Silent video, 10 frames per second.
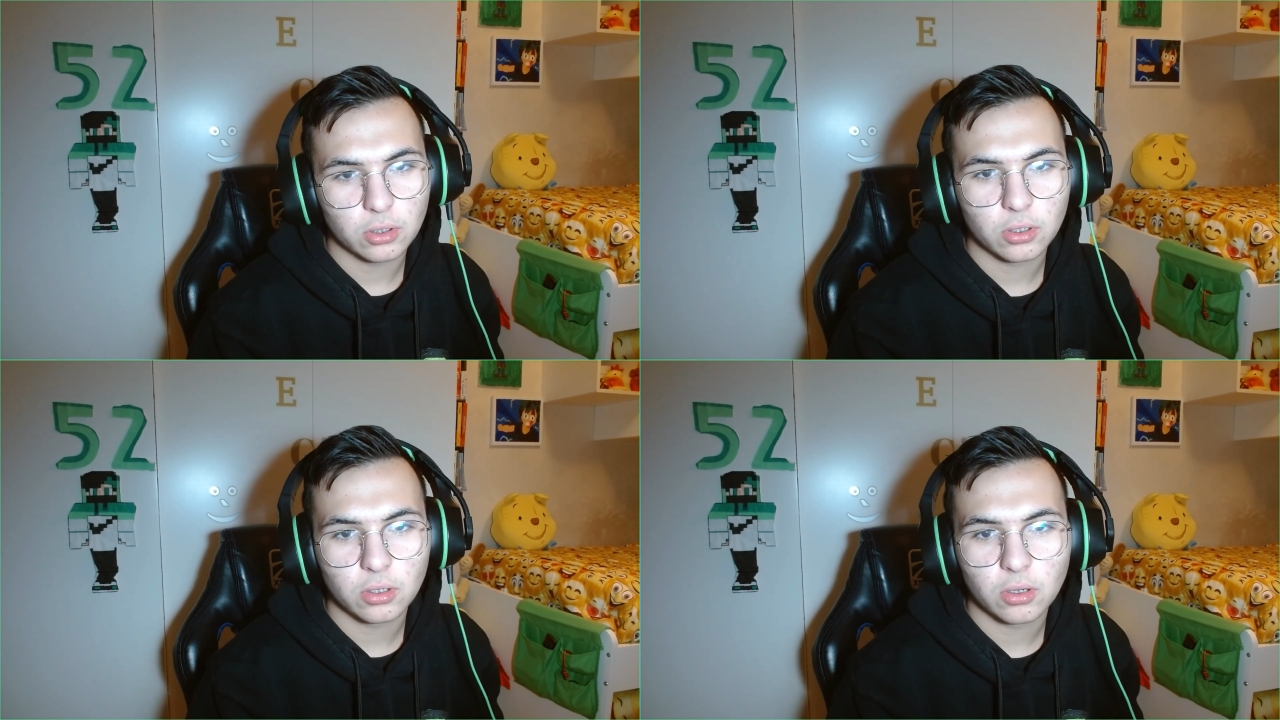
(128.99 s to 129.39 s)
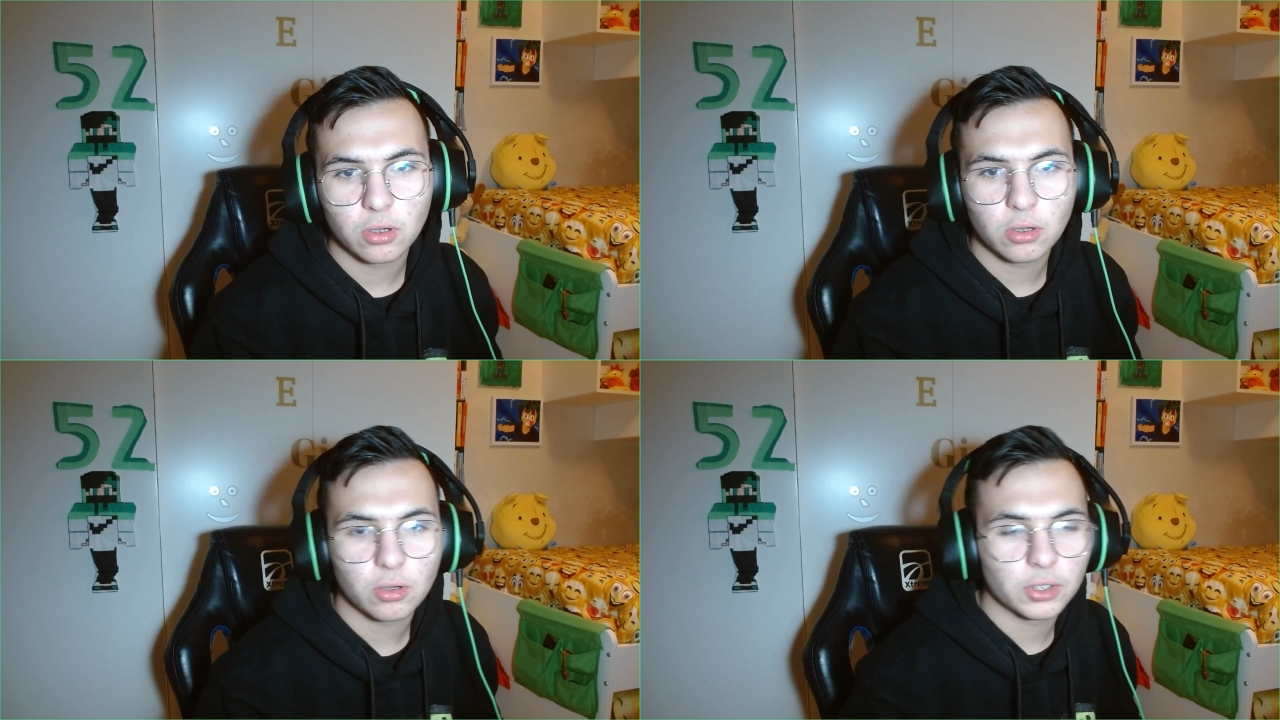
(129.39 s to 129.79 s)

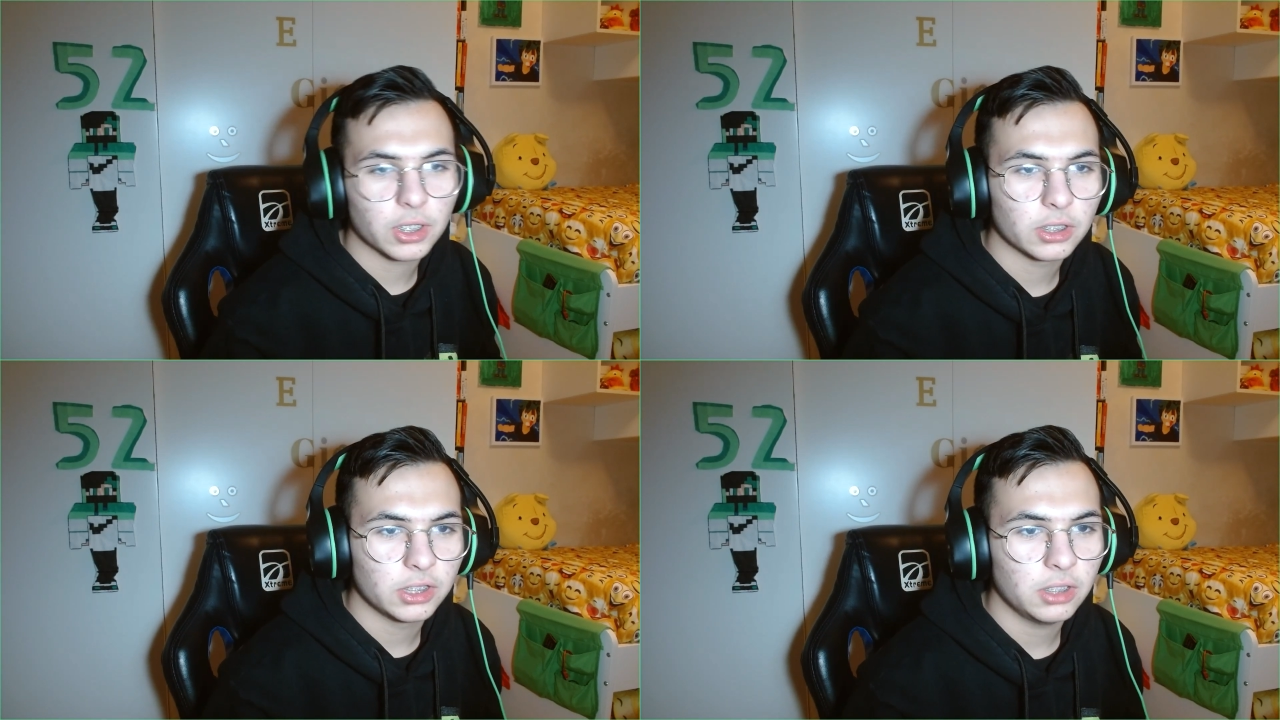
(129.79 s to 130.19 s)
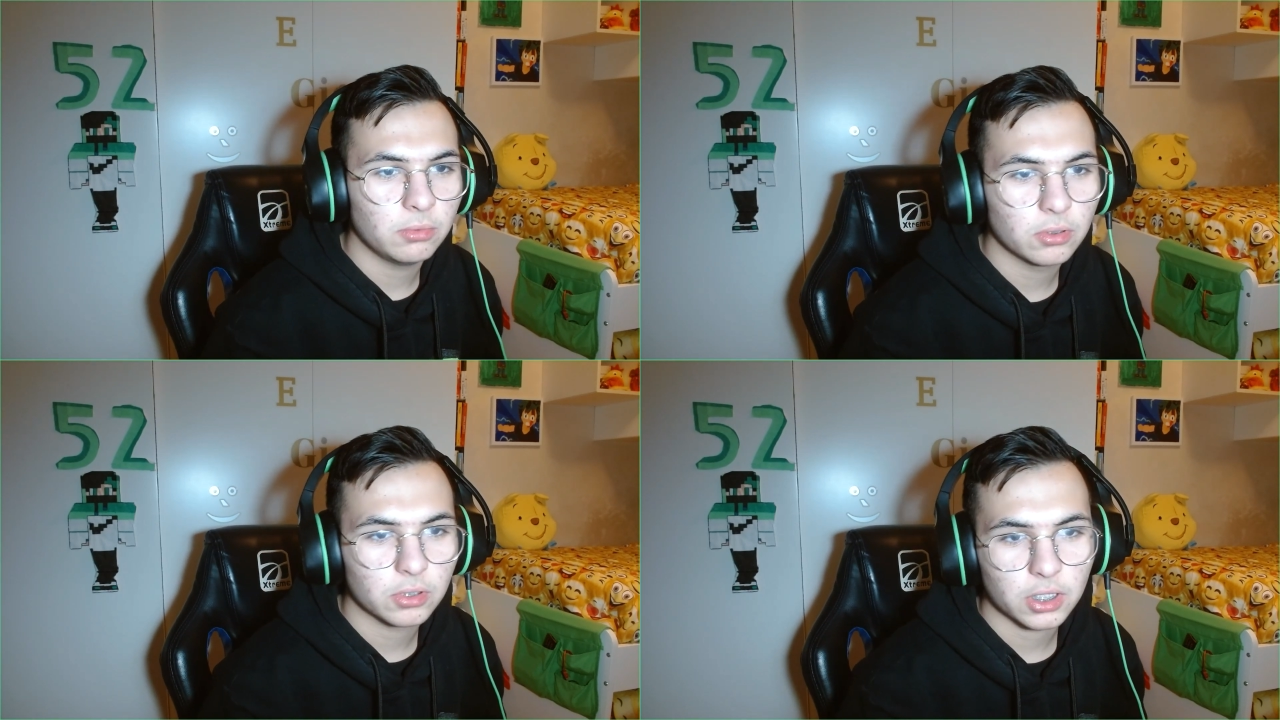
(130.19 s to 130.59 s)
o
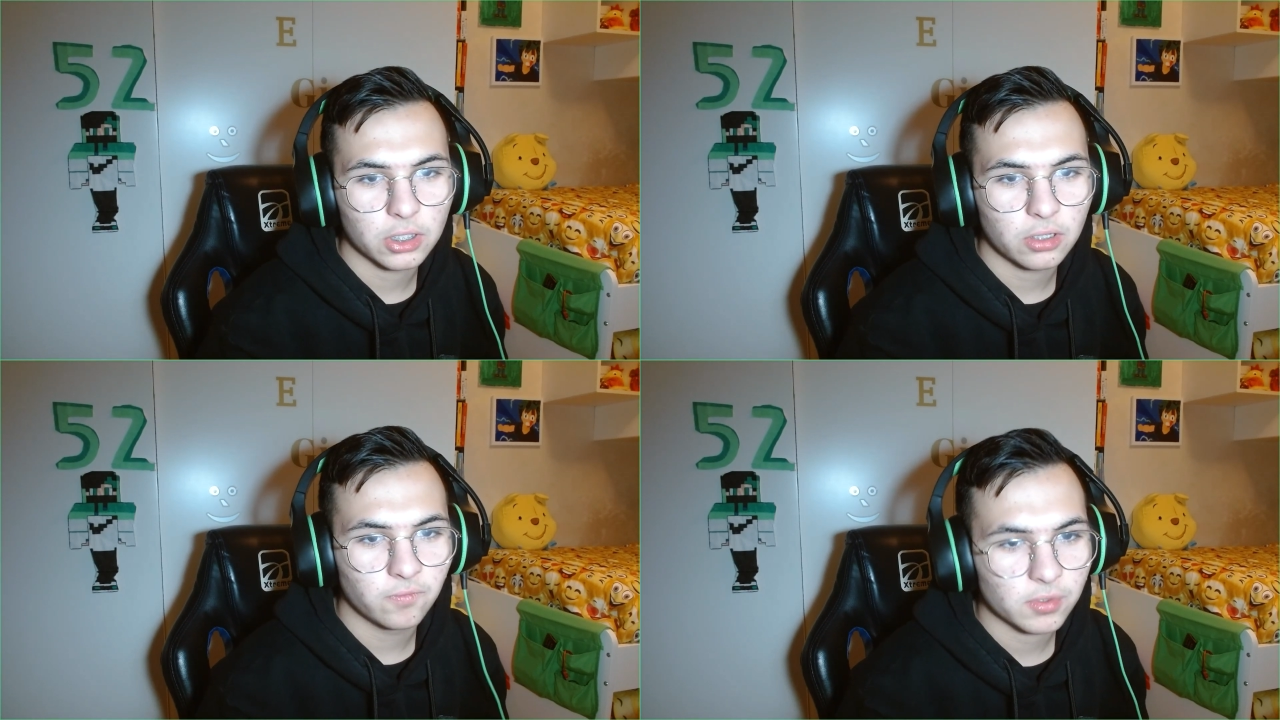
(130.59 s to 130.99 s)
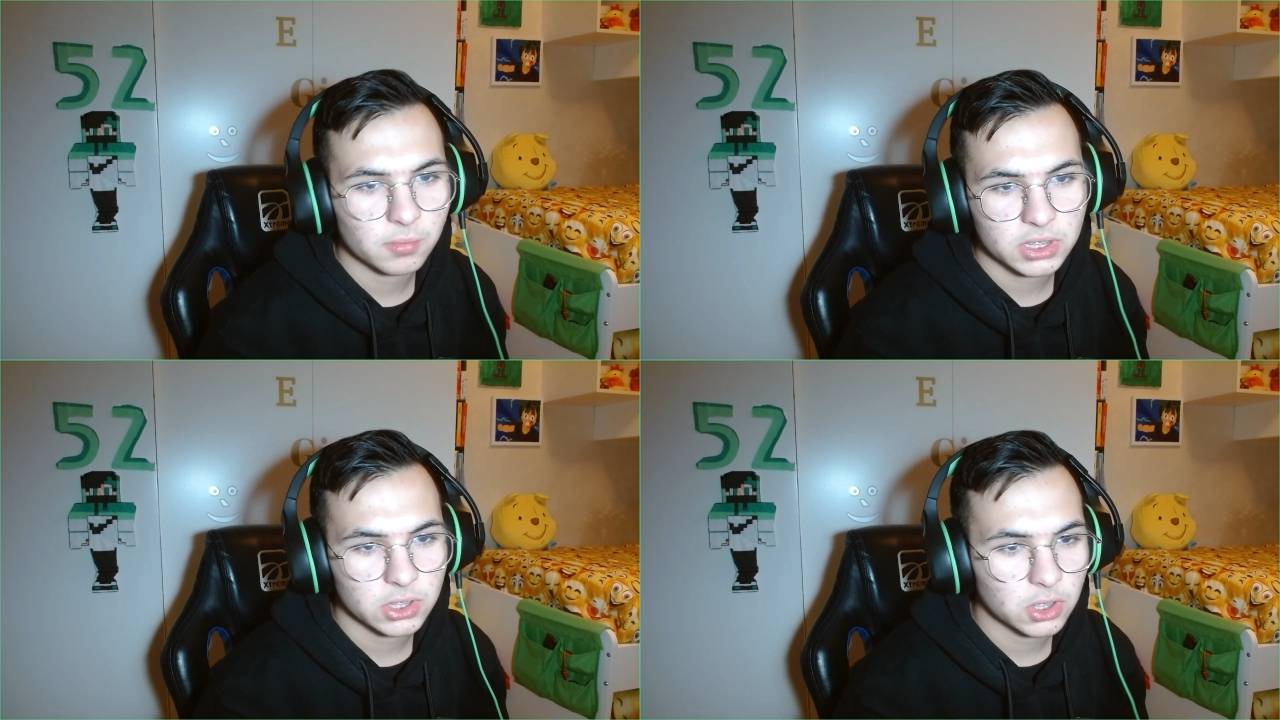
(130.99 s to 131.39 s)
negativi o che chiedono
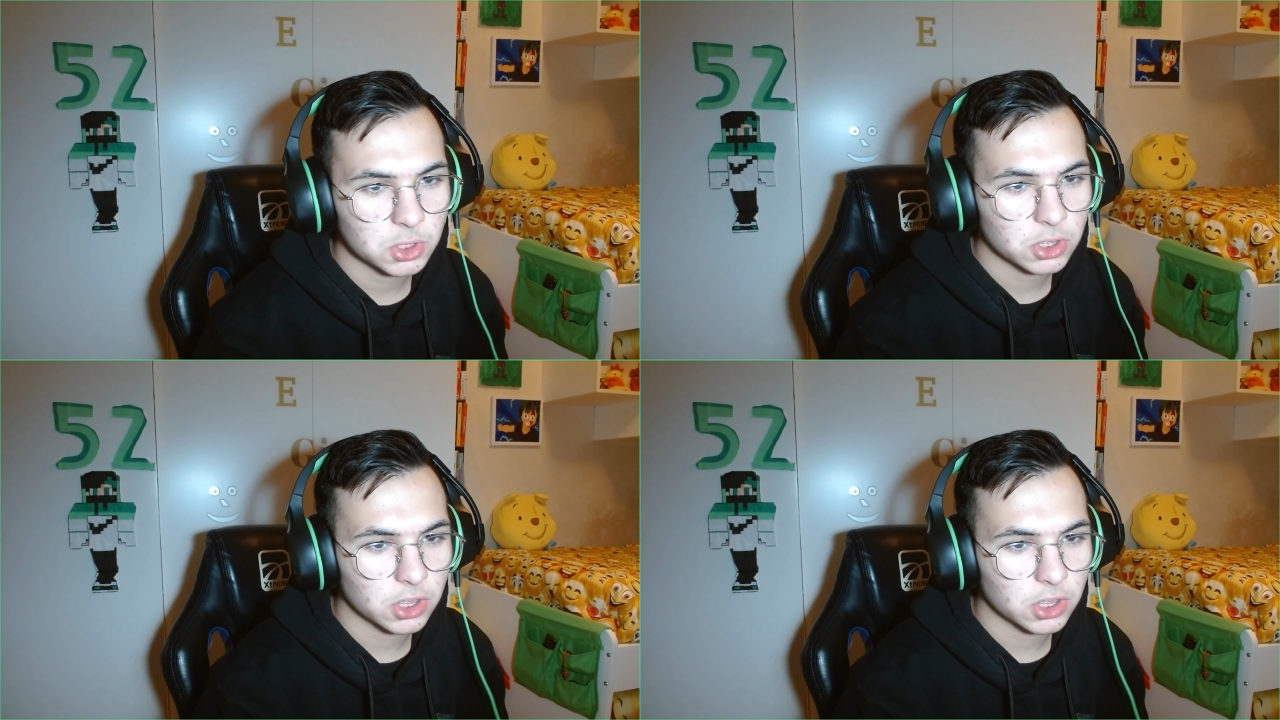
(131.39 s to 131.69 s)
informazioni eccetera